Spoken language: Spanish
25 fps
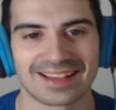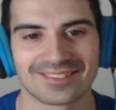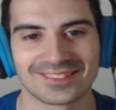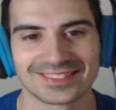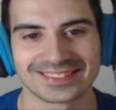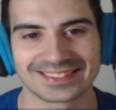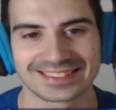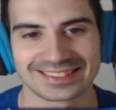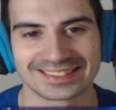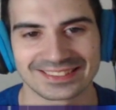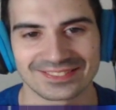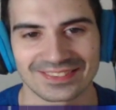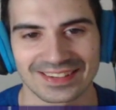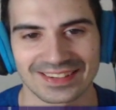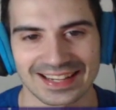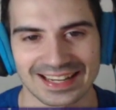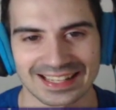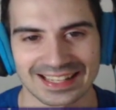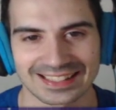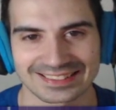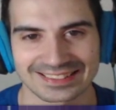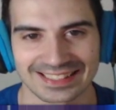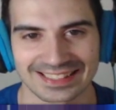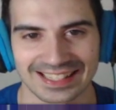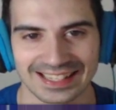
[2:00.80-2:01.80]
Muchísimas
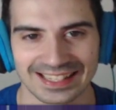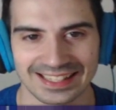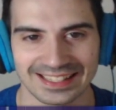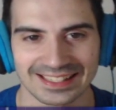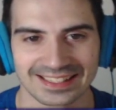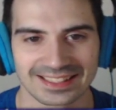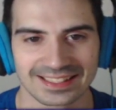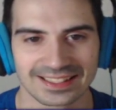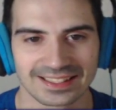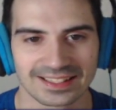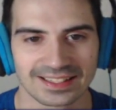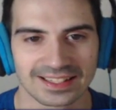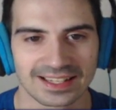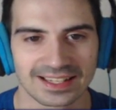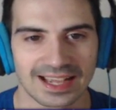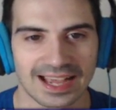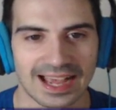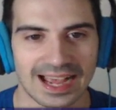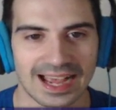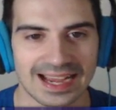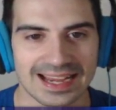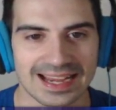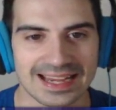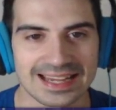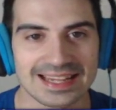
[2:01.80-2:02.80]
gracias.
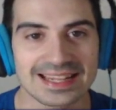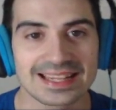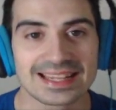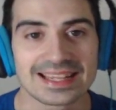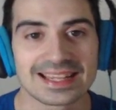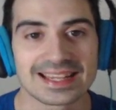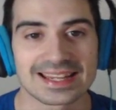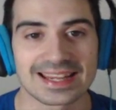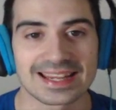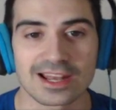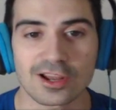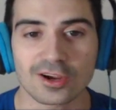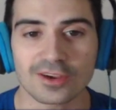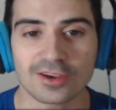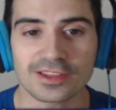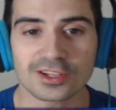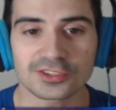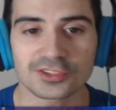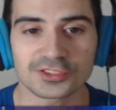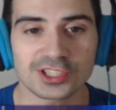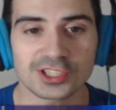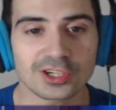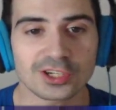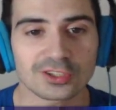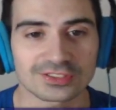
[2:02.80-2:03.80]
Ahí. Y luego digo,
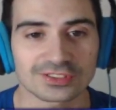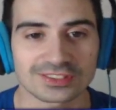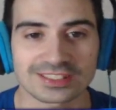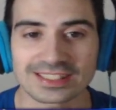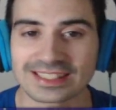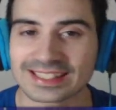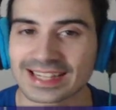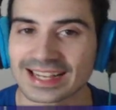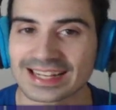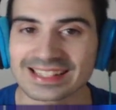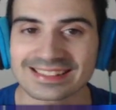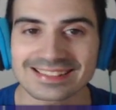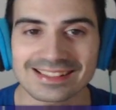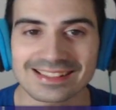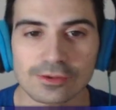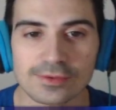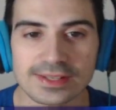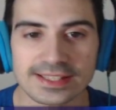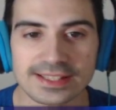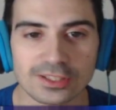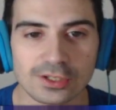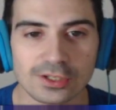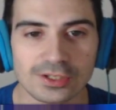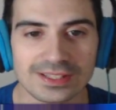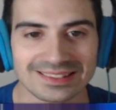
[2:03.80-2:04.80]
chicos, si queréis
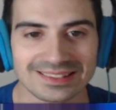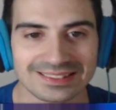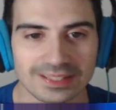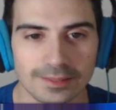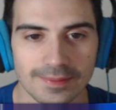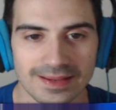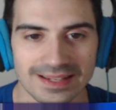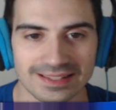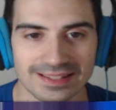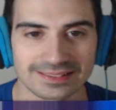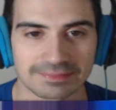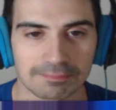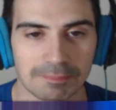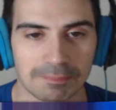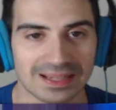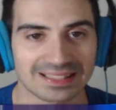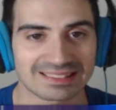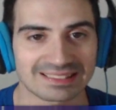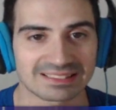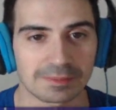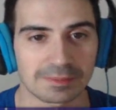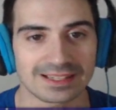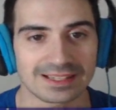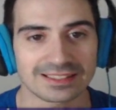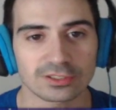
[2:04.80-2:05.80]
saludito, ya sabéis,
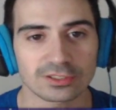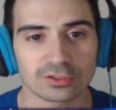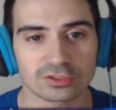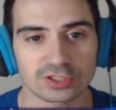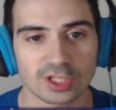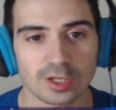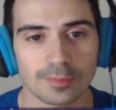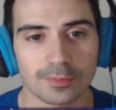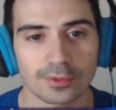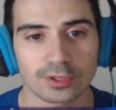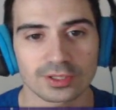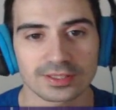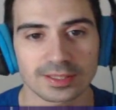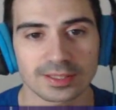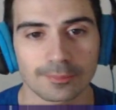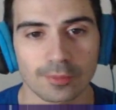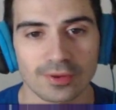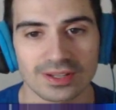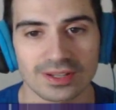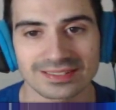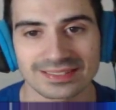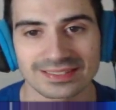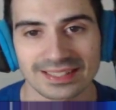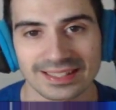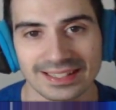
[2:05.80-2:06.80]
participar en el sorteo porque
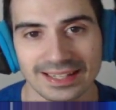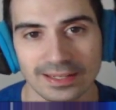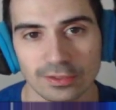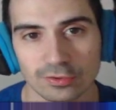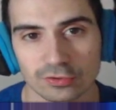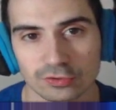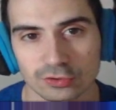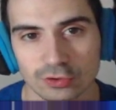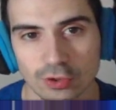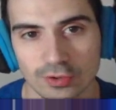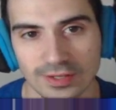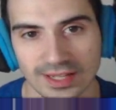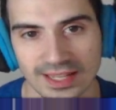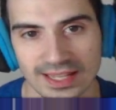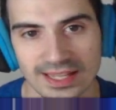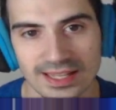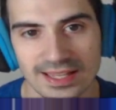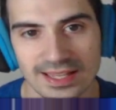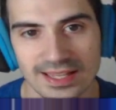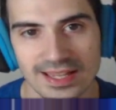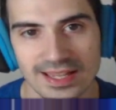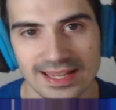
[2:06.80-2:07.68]
puede ser que os toque.